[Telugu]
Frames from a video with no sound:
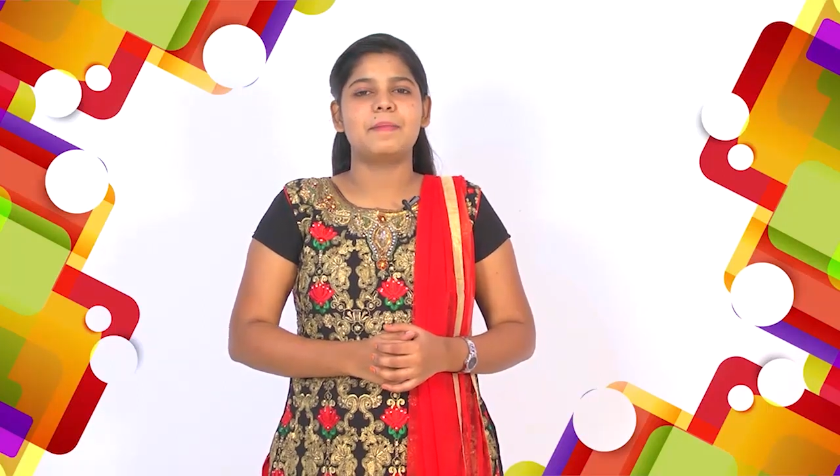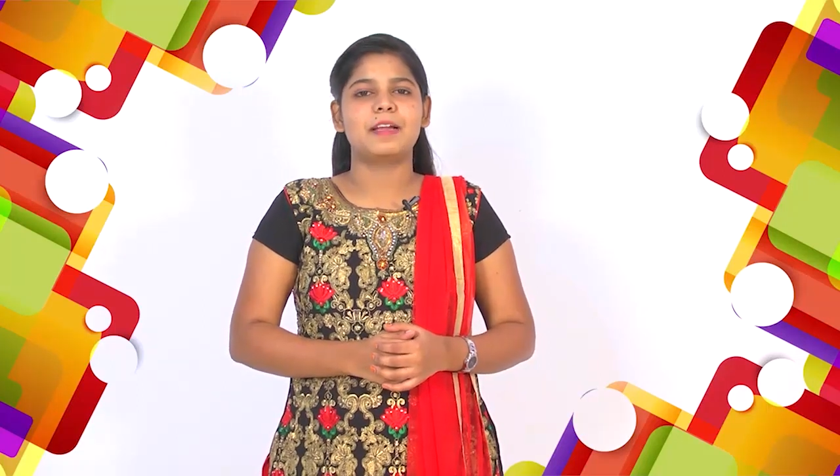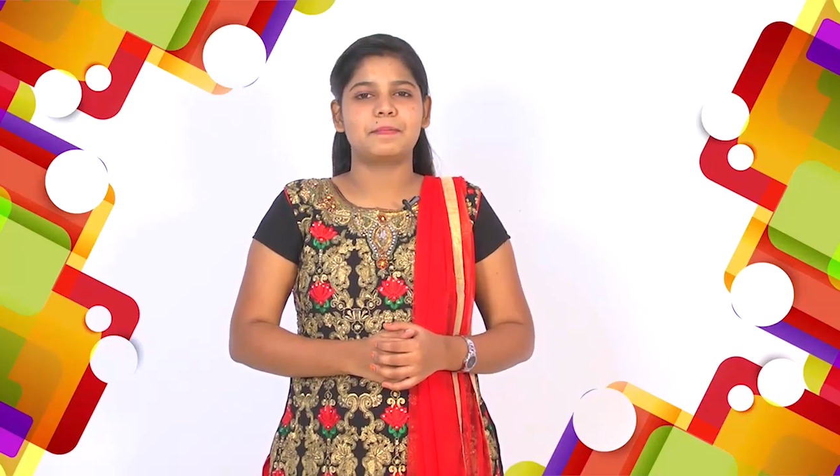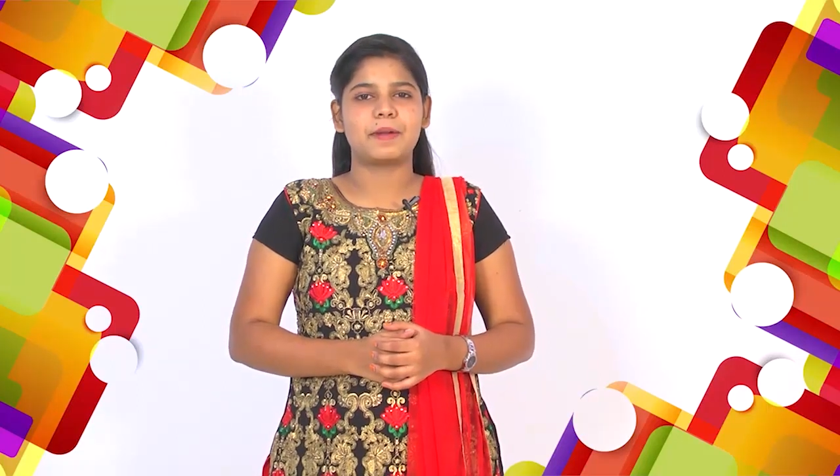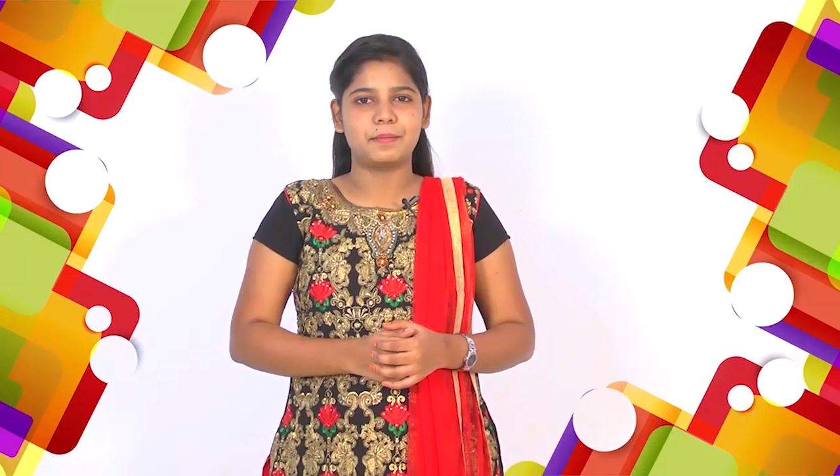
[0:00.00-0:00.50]

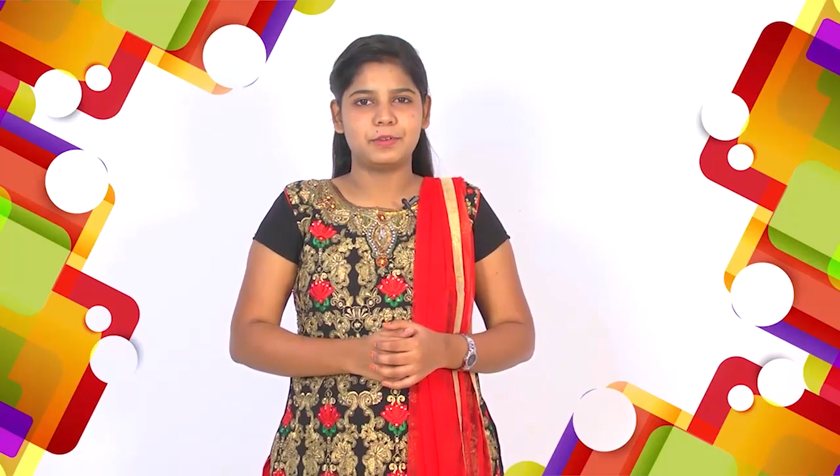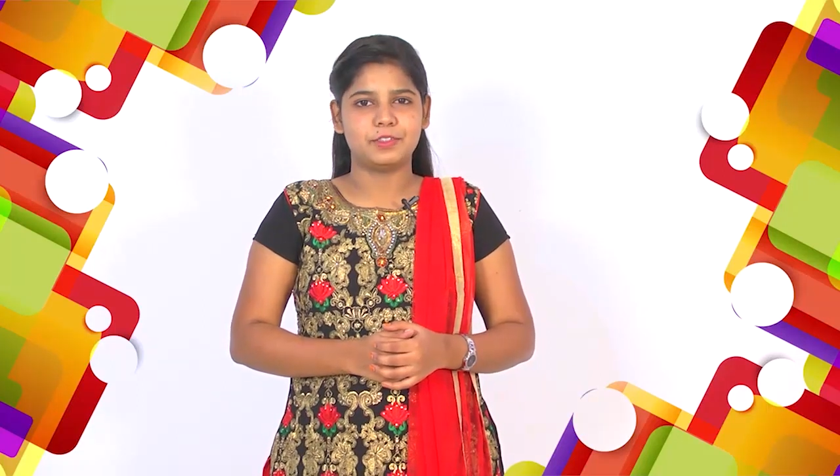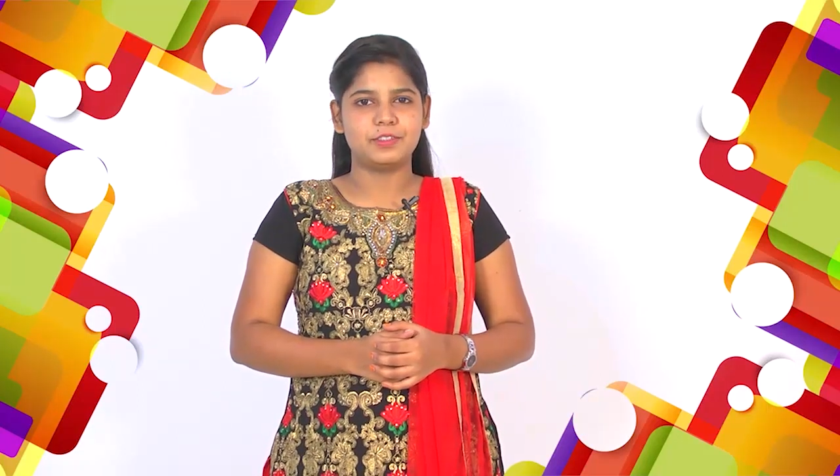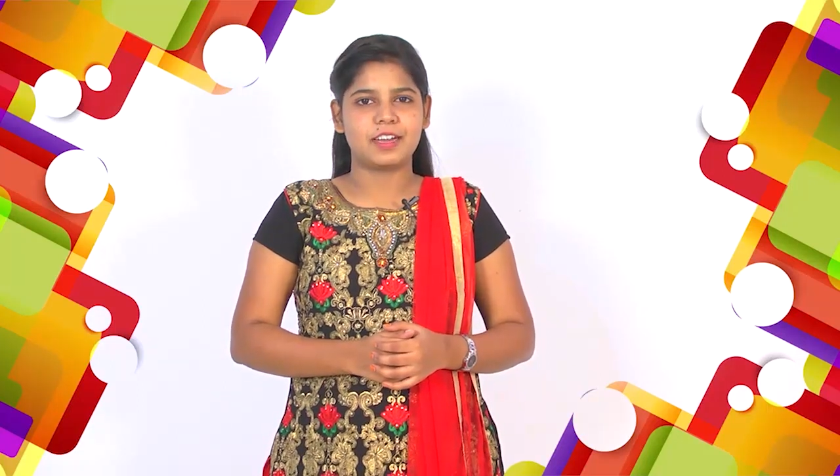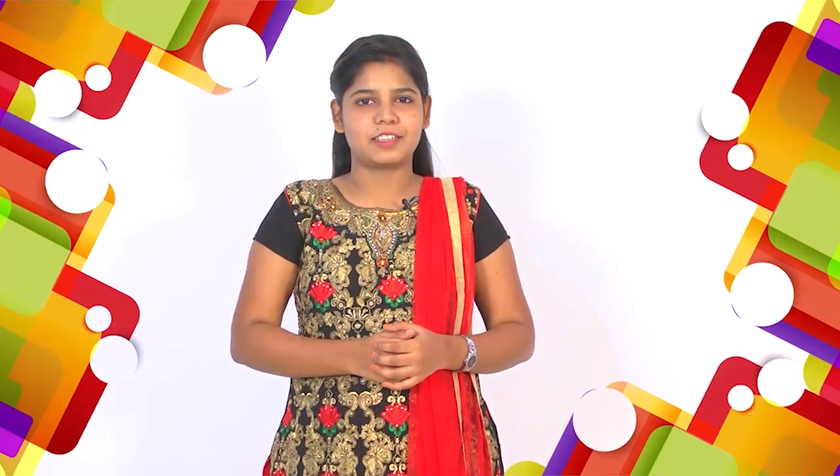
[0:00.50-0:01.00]
మన
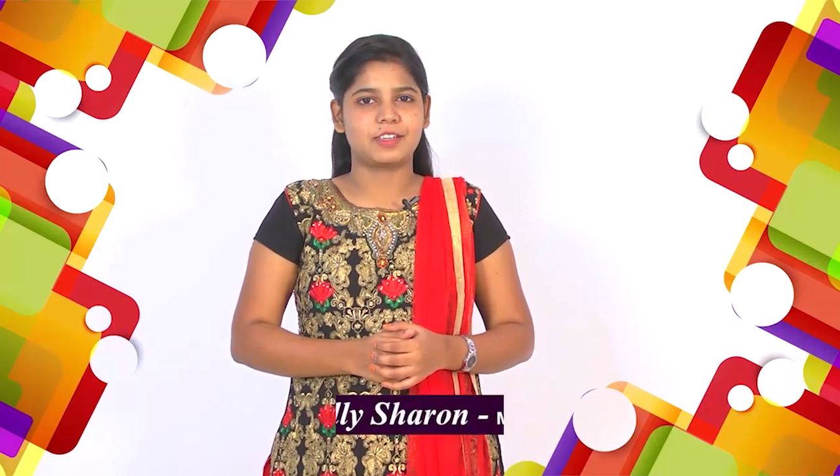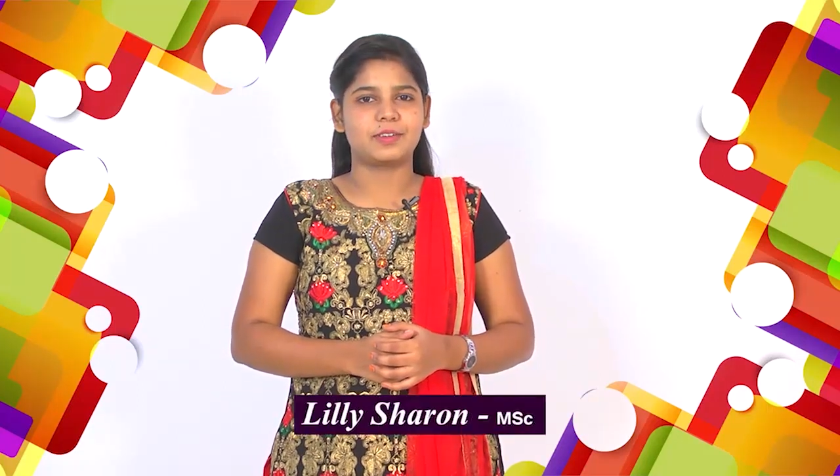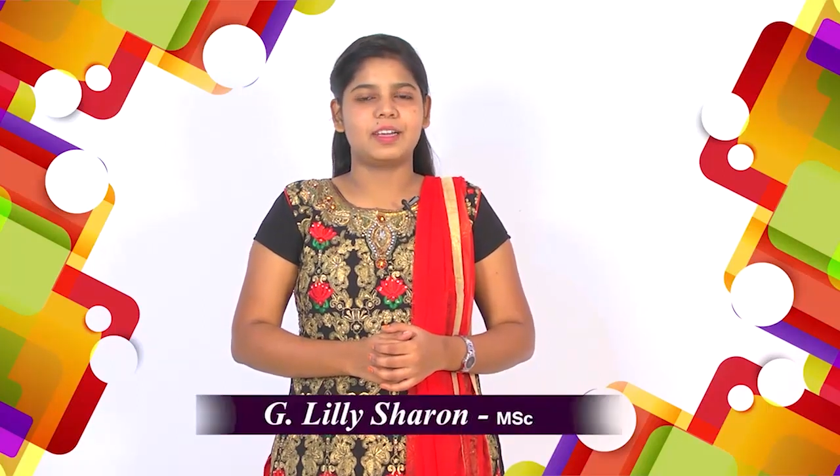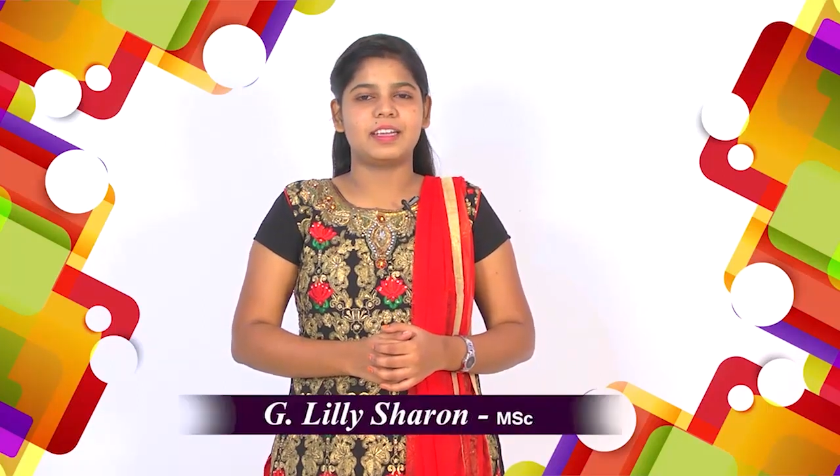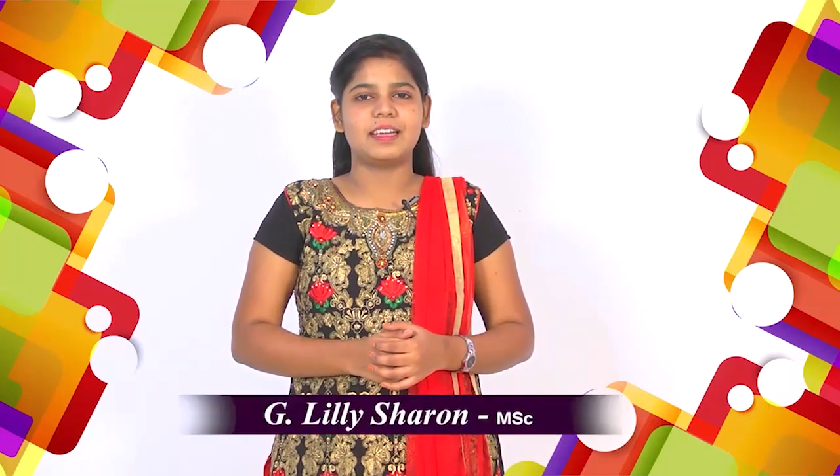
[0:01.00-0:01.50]
ప్రభువును
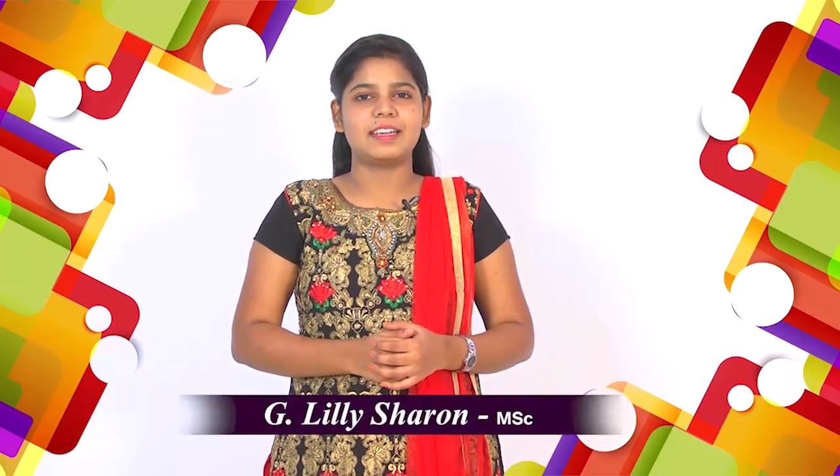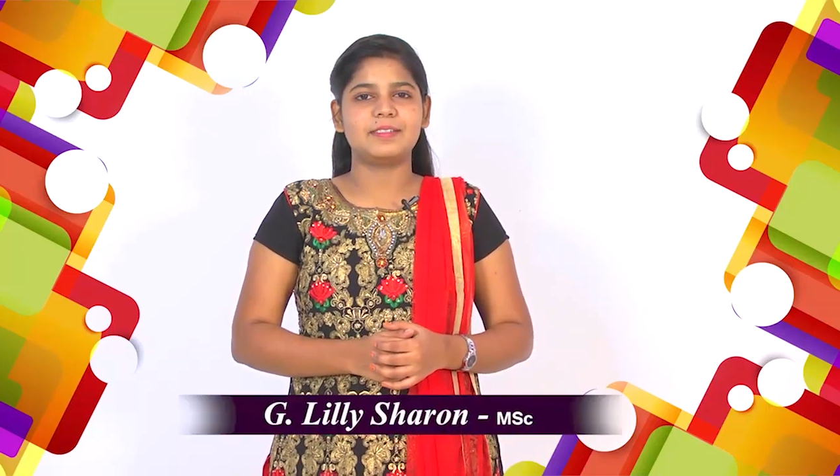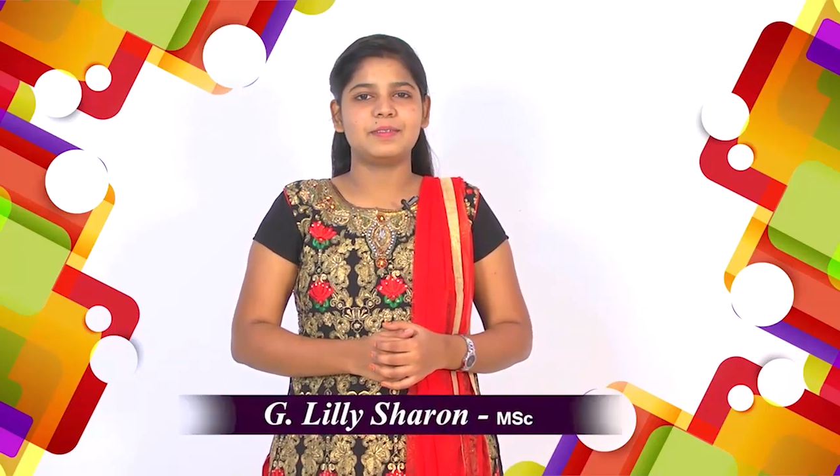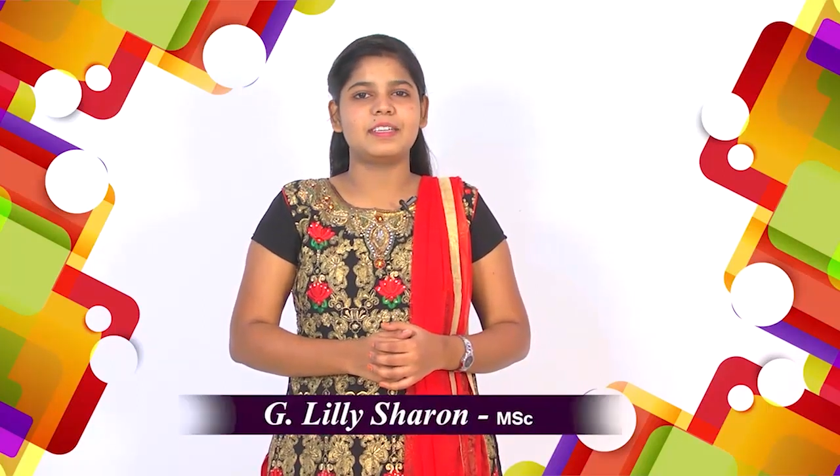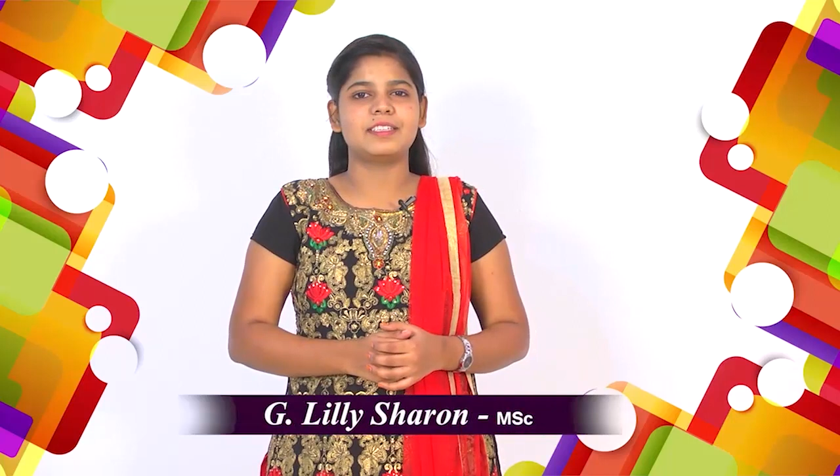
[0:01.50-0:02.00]
రక్షకుడైన
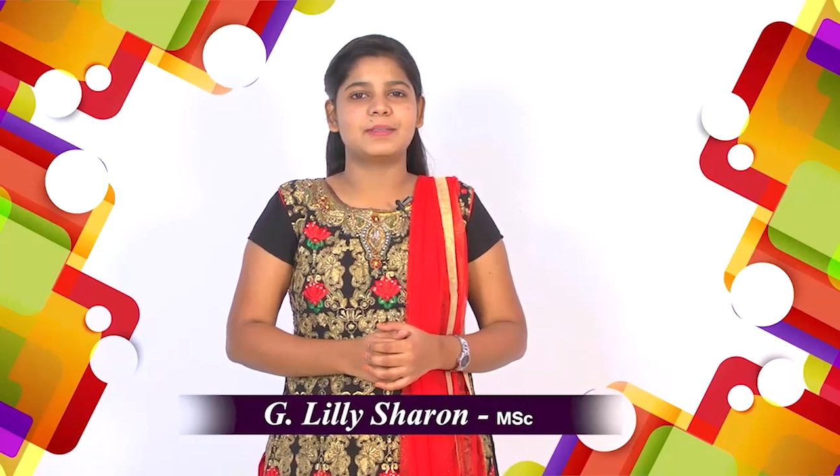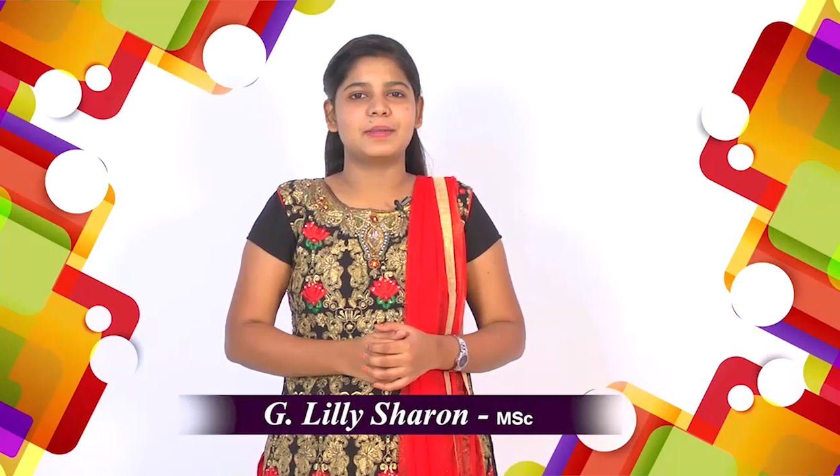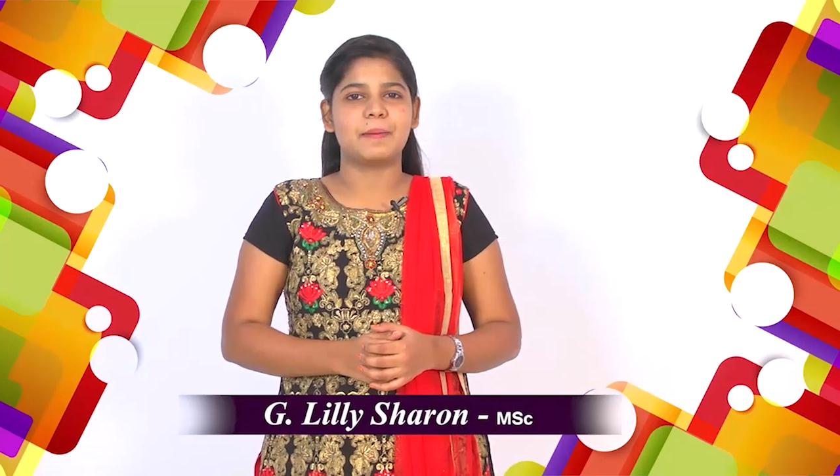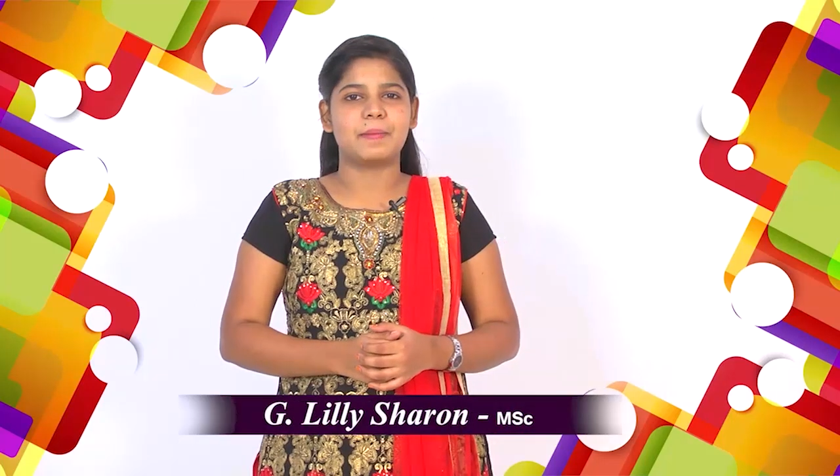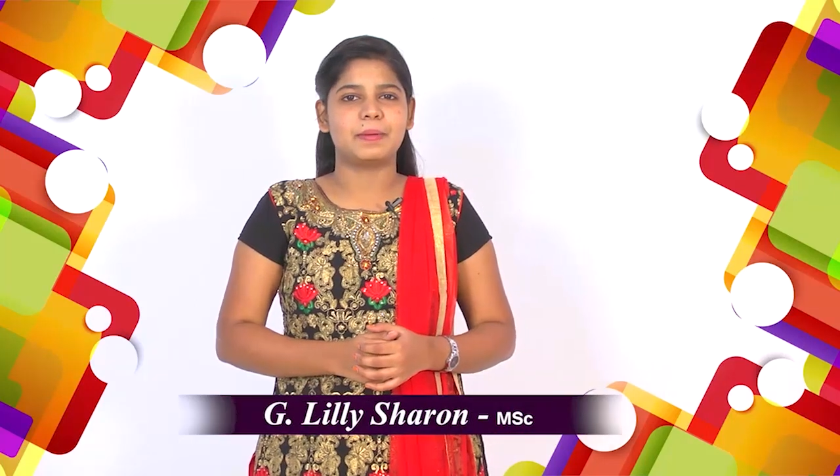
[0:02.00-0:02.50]
యేసుక్రీస్తు
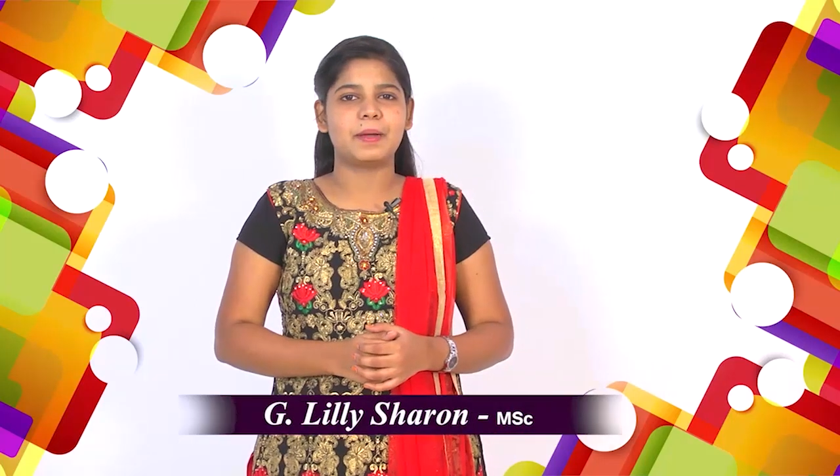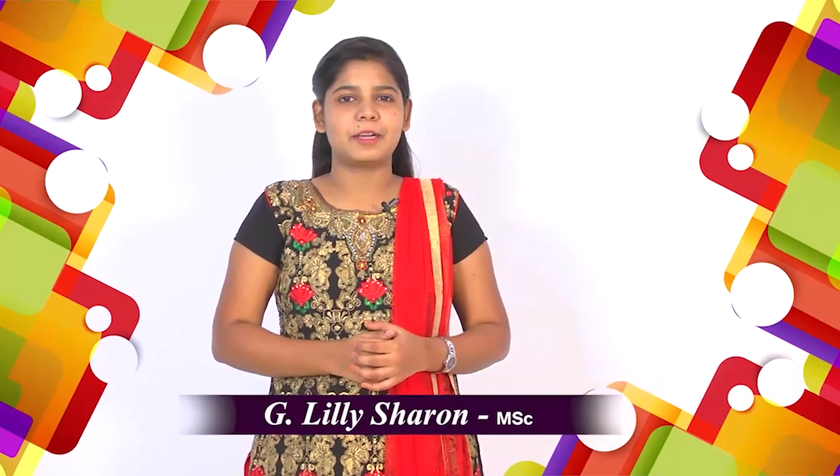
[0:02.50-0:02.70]
నామంన